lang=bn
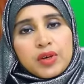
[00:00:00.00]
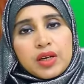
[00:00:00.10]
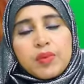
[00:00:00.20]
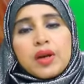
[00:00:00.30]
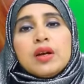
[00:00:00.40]
আপনি
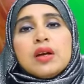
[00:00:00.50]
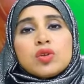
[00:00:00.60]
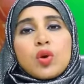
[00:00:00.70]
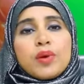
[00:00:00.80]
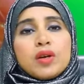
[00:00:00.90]
নেবেন
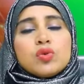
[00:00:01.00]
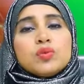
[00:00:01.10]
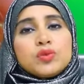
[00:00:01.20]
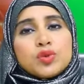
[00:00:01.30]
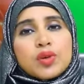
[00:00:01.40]
তবে খুব
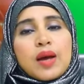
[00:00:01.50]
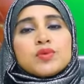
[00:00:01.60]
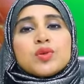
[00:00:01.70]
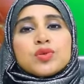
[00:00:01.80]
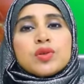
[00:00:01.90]
দ্রুত
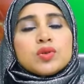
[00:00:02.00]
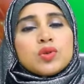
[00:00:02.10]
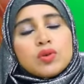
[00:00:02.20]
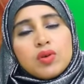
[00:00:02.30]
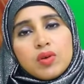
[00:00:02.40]
অ্যাবজর্পশনের
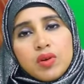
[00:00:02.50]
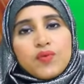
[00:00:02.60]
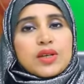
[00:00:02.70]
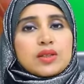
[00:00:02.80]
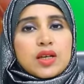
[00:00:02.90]
জন্য হলো
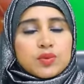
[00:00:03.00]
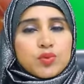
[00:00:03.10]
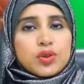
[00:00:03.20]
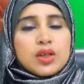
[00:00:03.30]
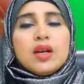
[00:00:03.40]
ফার্স্ট ক্লাস
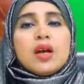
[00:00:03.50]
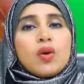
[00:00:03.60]
প্রোটিন